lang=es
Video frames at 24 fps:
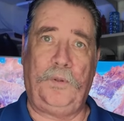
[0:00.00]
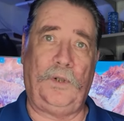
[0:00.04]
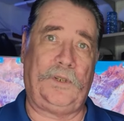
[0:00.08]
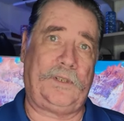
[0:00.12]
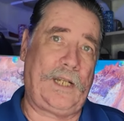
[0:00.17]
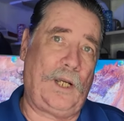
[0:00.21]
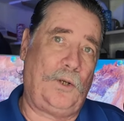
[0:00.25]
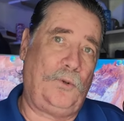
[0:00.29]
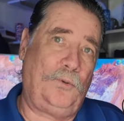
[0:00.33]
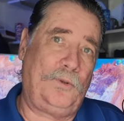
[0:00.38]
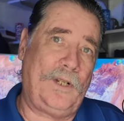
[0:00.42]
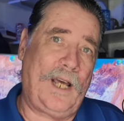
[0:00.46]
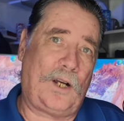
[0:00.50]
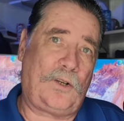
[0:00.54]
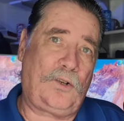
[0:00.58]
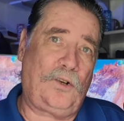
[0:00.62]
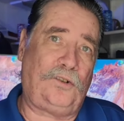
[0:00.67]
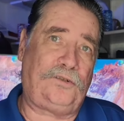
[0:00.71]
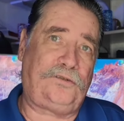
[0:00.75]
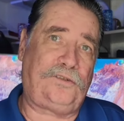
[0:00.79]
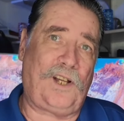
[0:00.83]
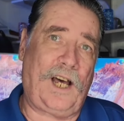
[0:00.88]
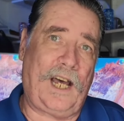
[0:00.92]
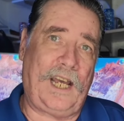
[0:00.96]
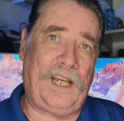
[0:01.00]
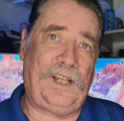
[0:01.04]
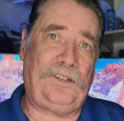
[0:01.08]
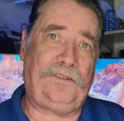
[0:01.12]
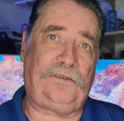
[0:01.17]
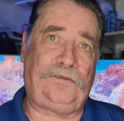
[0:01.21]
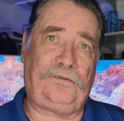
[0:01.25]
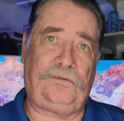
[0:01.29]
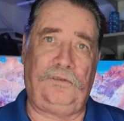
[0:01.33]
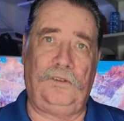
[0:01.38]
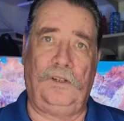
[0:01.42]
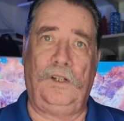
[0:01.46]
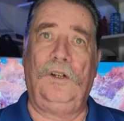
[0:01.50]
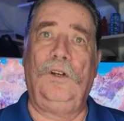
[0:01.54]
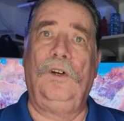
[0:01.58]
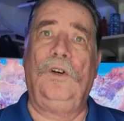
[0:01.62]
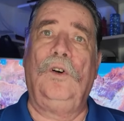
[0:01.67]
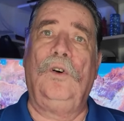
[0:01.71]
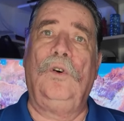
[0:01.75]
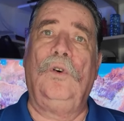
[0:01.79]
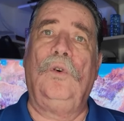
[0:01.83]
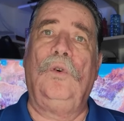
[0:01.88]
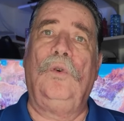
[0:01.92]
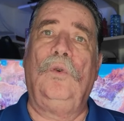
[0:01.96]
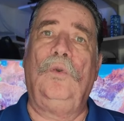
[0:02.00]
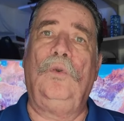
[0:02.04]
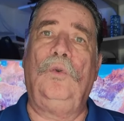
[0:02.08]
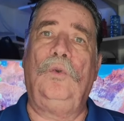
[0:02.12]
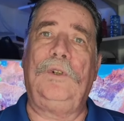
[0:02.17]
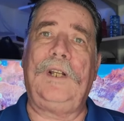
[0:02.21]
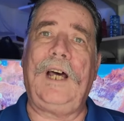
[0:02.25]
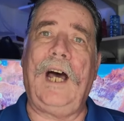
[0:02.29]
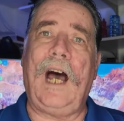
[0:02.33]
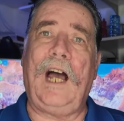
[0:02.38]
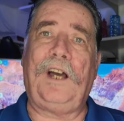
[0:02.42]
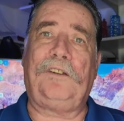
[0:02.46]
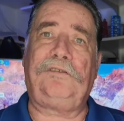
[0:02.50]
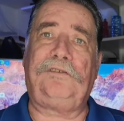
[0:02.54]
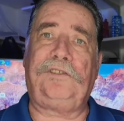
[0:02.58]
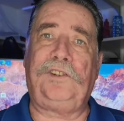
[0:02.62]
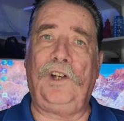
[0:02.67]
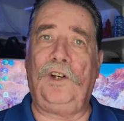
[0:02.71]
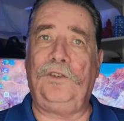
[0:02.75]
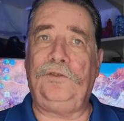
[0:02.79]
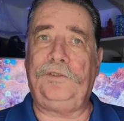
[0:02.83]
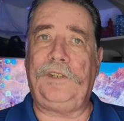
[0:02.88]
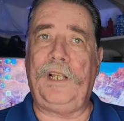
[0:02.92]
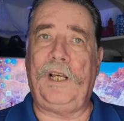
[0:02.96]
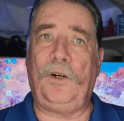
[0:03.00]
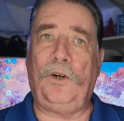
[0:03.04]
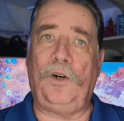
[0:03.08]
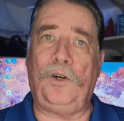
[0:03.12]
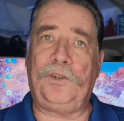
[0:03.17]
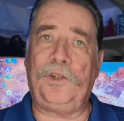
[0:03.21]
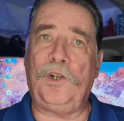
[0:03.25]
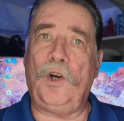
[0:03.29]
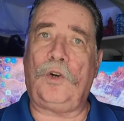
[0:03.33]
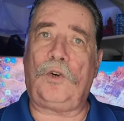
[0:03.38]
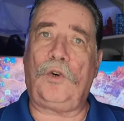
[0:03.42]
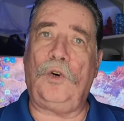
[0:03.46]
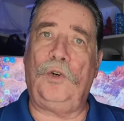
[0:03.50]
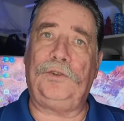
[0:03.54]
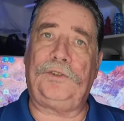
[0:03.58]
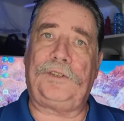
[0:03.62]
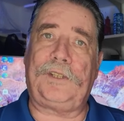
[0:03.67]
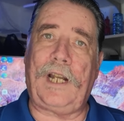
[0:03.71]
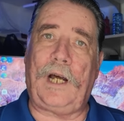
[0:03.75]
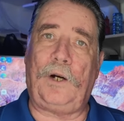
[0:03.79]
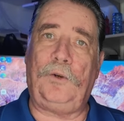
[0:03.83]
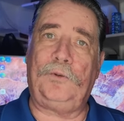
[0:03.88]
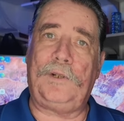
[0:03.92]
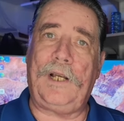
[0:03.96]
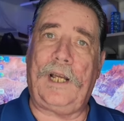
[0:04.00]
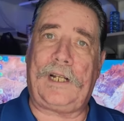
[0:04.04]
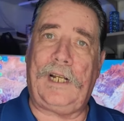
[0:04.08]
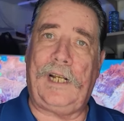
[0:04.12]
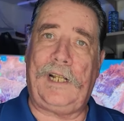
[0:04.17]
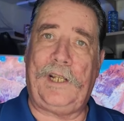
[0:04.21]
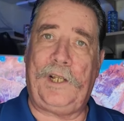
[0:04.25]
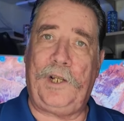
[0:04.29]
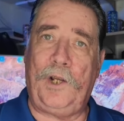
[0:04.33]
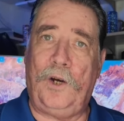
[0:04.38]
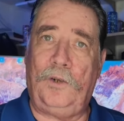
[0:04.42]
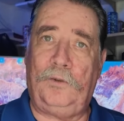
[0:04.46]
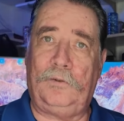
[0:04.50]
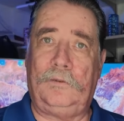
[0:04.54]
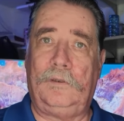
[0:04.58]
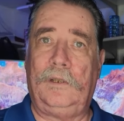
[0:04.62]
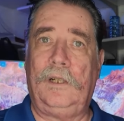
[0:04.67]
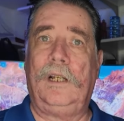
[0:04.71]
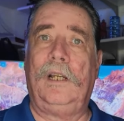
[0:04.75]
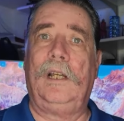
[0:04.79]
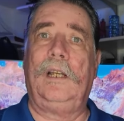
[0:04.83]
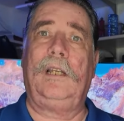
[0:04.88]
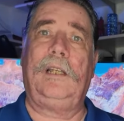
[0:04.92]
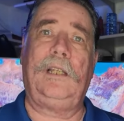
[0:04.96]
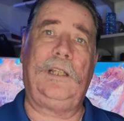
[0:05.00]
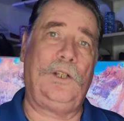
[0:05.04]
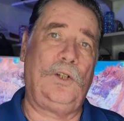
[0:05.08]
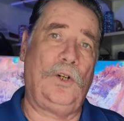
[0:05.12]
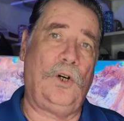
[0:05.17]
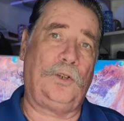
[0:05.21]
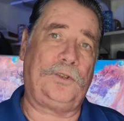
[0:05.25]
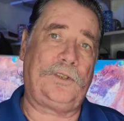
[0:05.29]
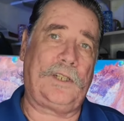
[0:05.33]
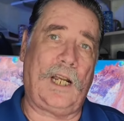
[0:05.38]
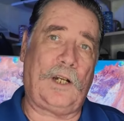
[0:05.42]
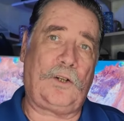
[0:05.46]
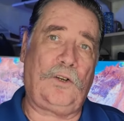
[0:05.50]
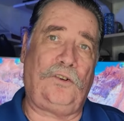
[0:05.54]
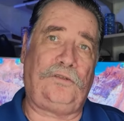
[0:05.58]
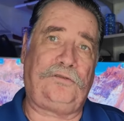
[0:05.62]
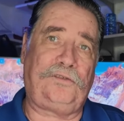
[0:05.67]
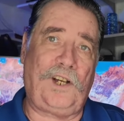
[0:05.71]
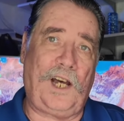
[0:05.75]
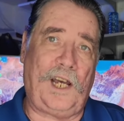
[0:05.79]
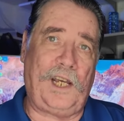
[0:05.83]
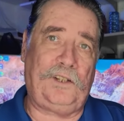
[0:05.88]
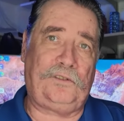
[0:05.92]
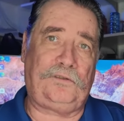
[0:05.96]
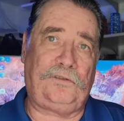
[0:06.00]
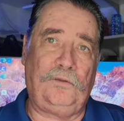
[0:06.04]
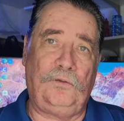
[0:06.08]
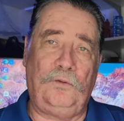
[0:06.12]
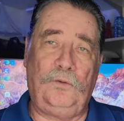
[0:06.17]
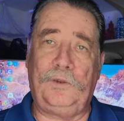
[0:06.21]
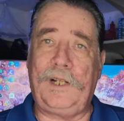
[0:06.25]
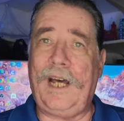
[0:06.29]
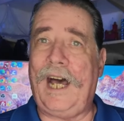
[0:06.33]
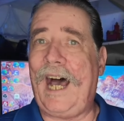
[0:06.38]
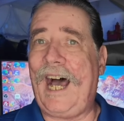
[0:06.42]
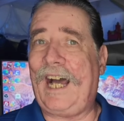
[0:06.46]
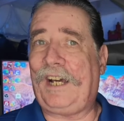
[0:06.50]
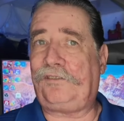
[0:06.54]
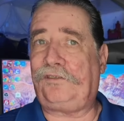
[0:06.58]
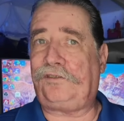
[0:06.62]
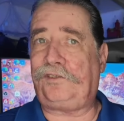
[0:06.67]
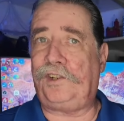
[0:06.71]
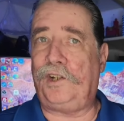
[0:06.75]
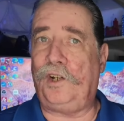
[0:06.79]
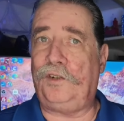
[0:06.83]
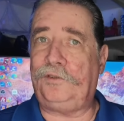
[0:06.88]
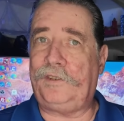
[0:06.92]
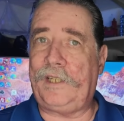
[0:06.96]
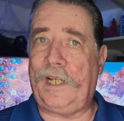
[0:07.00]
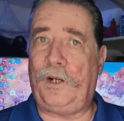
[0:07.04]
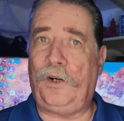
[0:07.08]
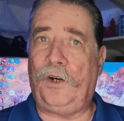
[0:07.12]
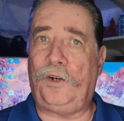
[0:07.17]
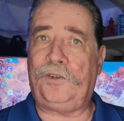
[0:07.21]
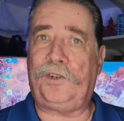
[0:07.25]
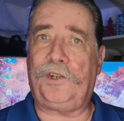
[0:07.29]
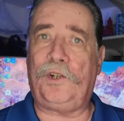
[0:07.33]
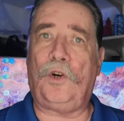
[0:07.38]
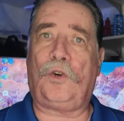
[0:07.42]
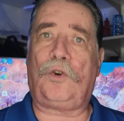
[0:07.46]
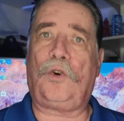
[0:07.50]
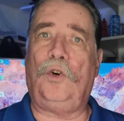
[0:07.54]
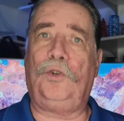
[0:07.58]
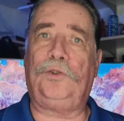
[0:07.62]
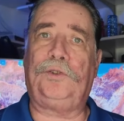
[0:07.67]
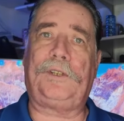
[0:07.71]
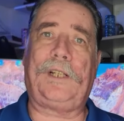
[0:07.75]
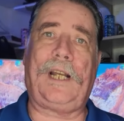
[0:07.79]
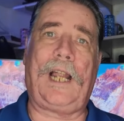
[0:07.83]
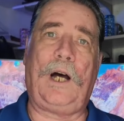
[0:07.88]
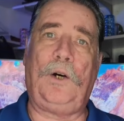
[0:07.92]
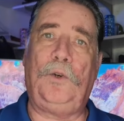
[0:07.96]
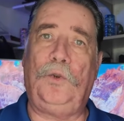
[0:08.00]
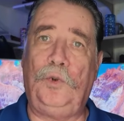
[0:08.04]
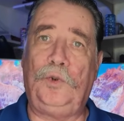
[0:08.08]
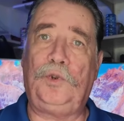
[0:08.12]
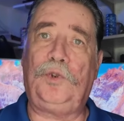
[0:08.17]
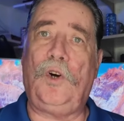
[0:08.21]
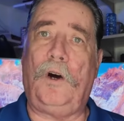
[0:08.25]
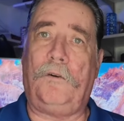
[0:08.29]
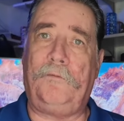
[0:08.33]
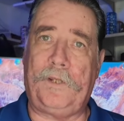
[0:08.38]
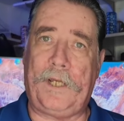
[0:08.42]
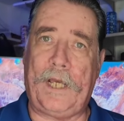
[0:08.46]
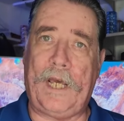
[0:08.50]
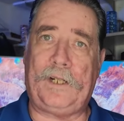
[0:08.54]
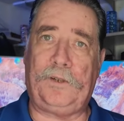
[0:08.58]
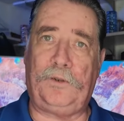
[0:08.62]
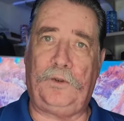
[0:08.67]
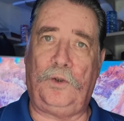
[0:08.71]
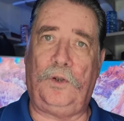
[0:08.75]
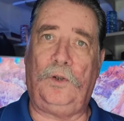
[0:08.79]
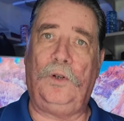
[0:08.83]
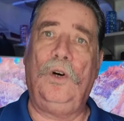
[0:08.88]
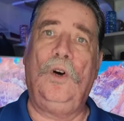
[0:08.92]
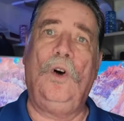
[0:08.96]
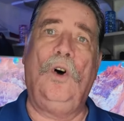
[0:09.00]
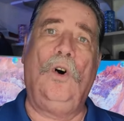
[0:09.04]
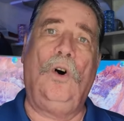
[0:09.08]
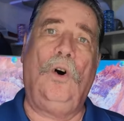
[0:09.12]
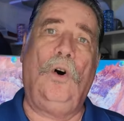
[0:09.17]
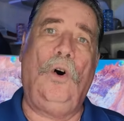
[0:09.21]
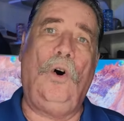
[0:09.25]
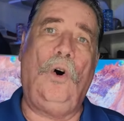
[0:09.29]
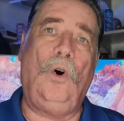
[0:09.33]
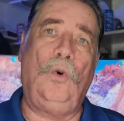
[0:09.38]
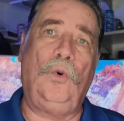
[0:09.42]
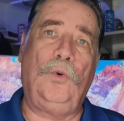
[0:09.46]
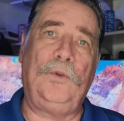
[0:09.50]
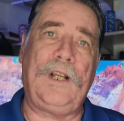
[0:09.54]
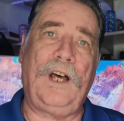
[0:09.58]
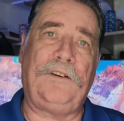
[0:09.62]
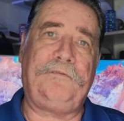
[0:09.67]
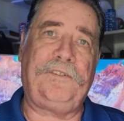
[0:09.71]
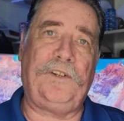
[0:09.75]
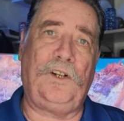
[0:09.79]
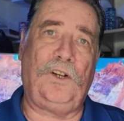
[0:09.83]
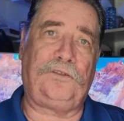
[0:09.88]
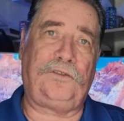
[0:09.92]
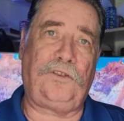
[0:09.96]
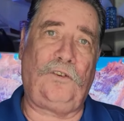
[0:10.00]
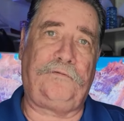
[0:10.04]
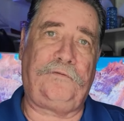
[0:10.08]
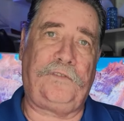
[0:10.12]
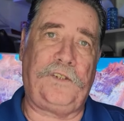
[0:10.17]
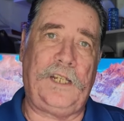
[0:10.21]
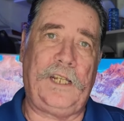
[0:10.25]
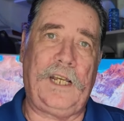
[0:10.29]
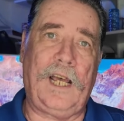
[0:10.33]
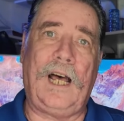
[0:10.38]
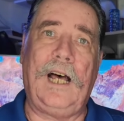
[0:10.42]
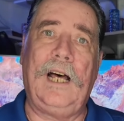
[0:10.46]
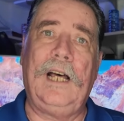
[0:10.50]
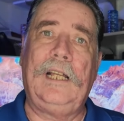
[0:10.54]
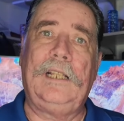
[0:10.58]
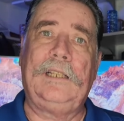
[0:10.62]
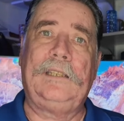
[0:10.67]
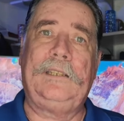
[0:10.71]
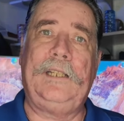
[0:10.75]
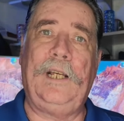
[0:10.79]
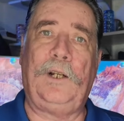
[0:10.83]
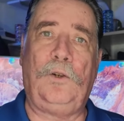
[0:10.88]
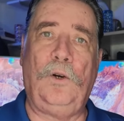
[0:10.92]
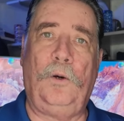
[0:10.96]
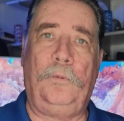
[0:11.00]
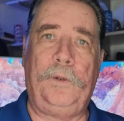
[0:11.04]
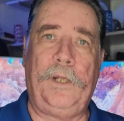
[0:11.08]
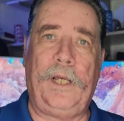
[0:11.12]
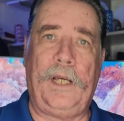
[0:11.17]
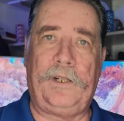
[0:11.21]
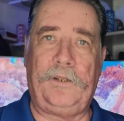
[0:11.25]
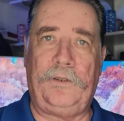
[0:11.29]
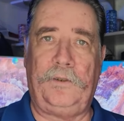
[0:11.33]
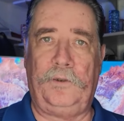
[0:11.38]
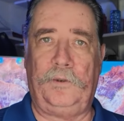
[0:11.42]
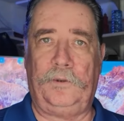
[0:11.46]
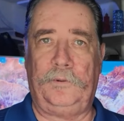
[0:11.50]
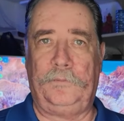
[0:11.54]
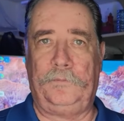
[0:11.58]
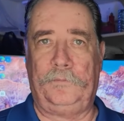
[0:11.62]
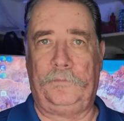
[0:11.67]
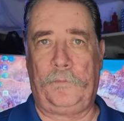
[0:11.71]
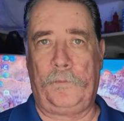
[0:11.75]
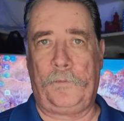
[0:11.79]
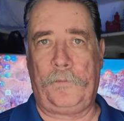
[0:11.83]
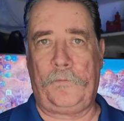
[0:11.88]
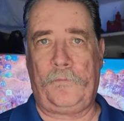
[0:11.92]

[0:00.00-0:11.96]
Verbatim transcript: porque una cosa es una acción de odio contra una religión y otra cosa es una acción de odio contra un gobierno o una filosofía de gobierno.